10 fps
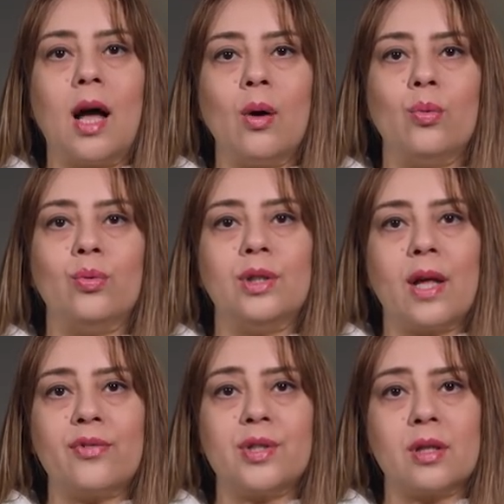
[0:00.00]
أو
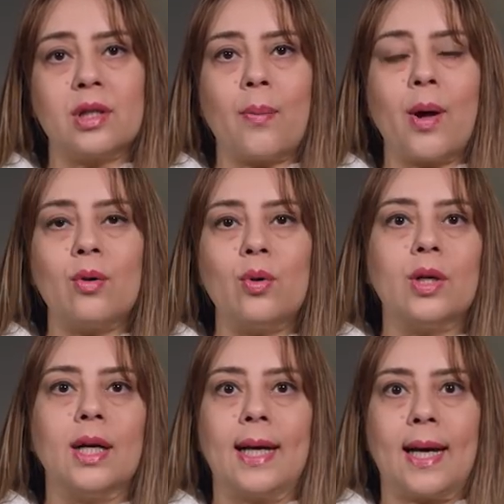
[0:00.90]
نفس
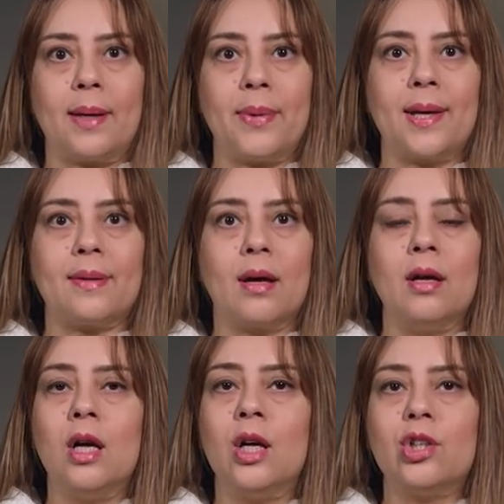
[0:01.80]
التبرك عبادة
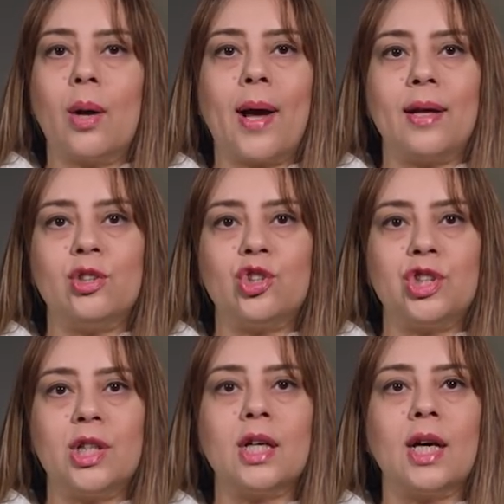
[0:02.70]
طبعا
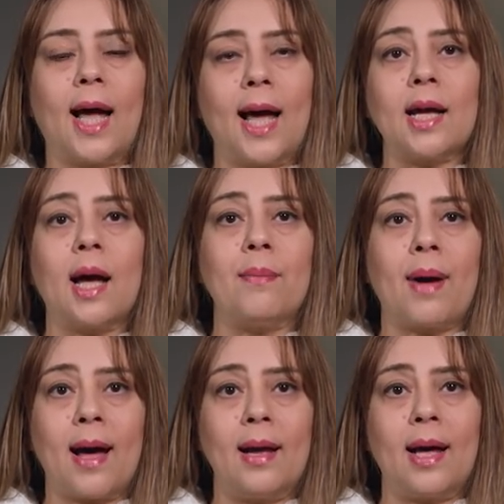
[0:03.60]
الشيخ
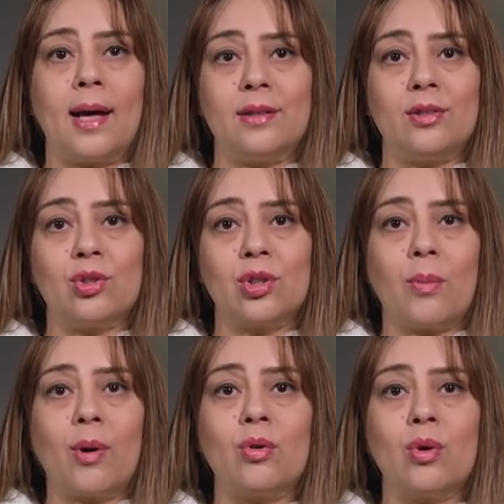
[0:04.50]
حكم على أن
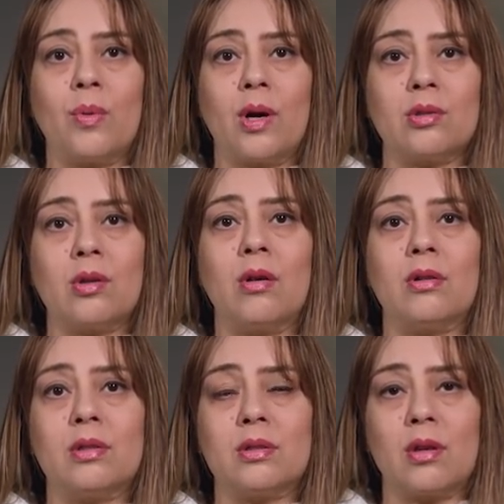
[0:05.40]
التبرك
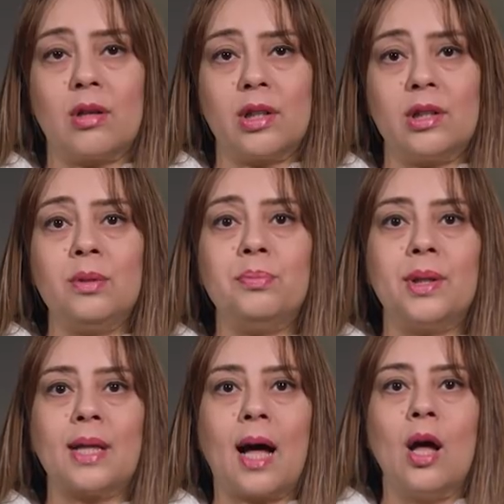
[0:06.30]
بآثار الصالحين
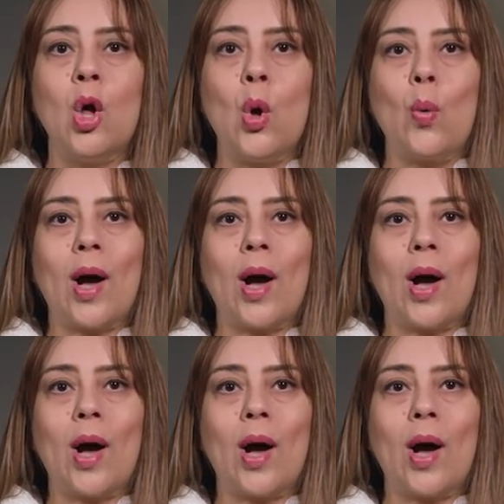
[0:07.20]
بدعة